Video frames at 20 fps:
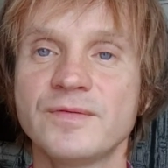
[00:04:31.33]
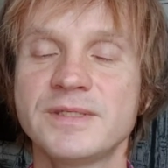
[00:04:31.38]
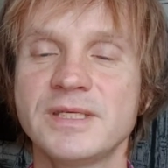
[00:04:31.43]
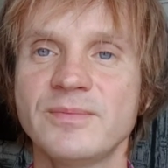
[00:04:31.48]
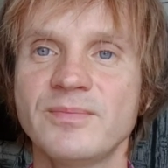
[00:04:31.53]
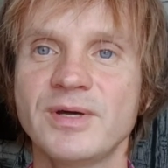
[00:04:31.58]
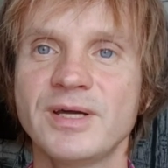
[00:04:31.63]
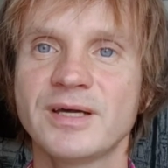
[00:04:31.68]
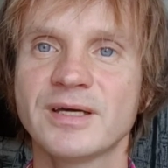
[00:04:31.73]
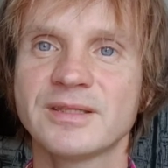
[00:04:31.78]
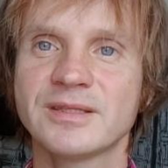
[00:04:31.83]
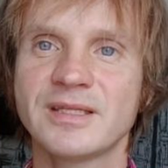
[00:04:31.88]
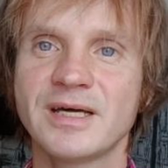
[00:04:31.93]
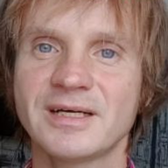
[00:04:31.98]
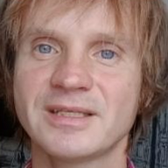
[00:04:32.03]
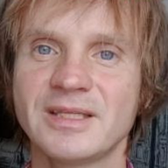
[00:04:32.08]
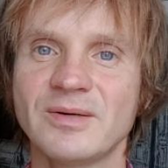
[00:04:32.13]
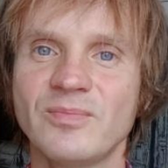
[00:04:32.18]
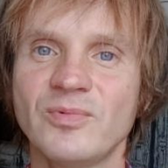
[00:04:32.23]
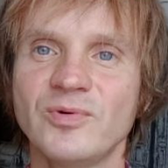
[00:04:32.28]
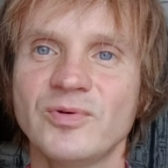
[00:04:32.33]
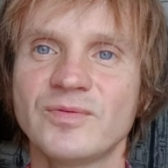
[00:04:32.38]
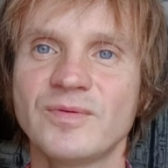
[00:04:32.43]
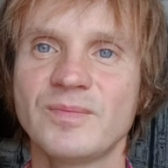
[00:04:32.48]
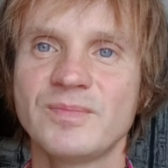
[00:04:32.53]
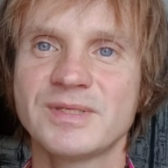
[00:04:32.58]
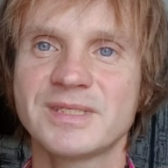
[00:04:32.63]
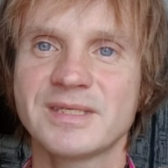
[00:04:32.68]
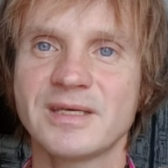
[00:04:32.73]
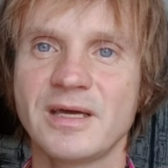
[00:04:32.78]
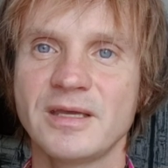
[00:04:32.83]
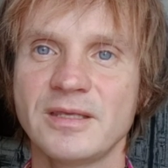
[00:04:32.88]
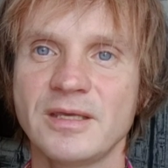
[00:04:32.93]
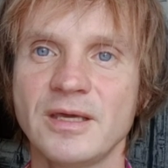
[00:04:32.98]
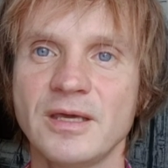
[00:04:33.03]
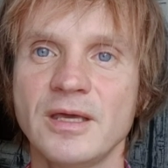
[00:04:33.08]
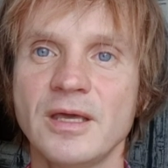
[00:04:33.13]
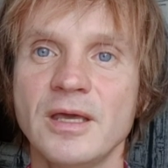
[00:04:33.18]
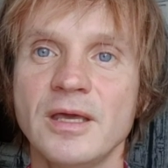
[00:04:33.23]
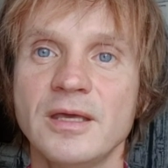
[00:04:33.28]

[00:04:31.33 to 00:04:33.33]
Все мои контакты будут в описании.